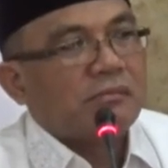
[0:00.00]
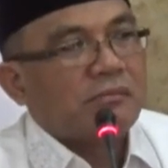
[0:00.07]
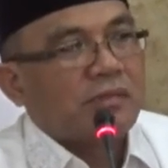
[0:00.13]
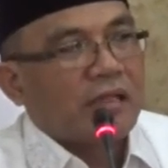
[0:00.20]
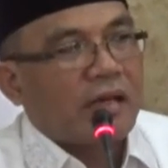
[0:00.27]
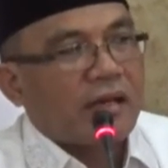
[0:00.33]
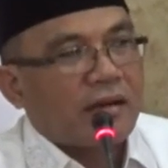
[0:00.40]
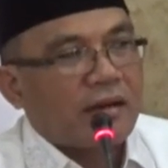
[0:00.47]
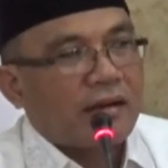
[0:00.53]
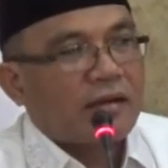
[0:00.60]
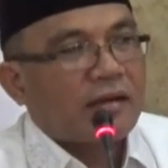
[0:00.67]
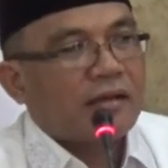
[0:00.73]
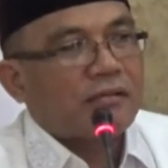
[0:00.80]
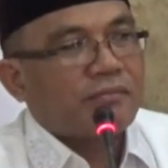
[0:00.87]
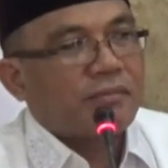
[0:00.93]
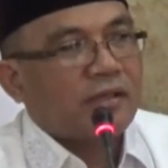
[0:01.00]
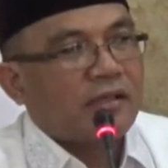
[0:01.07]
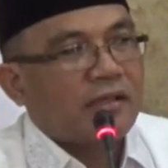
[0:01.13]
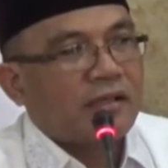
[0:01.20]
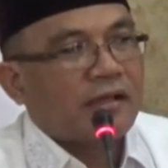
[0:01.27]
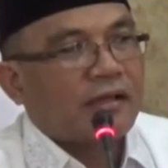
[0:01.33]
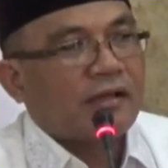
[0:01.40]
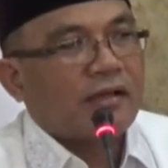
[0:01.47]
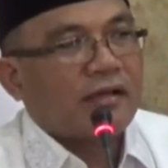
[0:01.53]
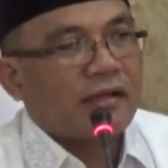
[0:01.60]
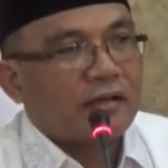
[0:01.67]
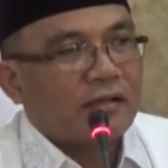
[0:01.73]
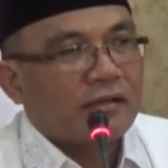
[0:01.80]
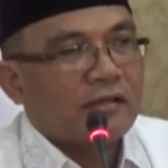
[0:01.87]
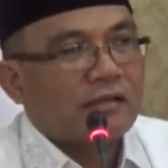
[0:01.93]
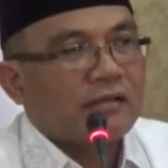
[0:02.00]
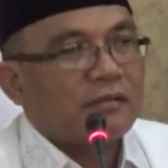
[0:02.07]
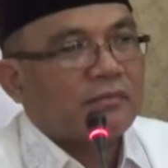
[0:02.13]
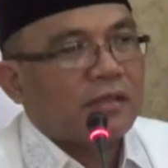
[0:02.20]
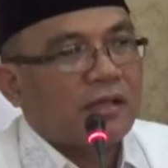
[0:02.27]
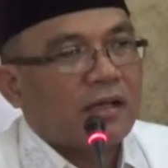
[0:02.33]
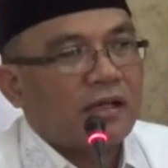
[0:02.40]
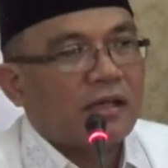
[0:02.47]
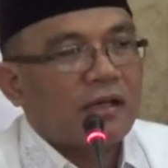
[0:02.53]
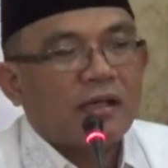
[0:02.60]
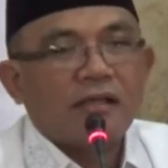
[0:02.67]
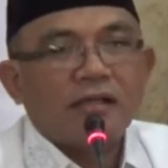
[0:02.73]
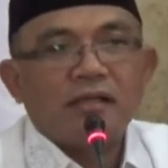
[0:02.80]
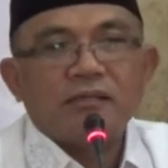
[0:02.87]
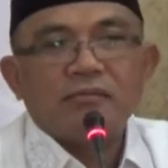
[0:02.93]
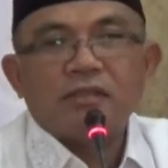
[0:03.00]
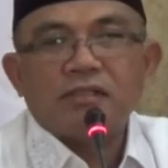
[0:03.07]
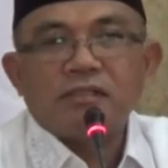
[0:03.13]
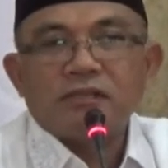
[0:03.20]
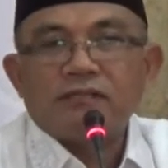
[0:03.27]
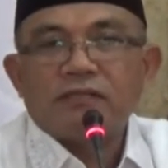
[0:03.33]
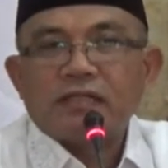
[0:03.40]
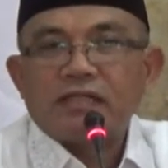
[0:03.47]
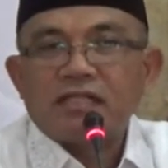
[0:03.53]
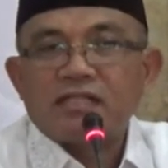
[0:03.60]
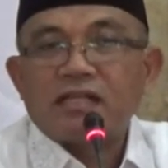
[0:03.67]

mengarahkan pendidikan anaknya kepada hal-hal yang bersifat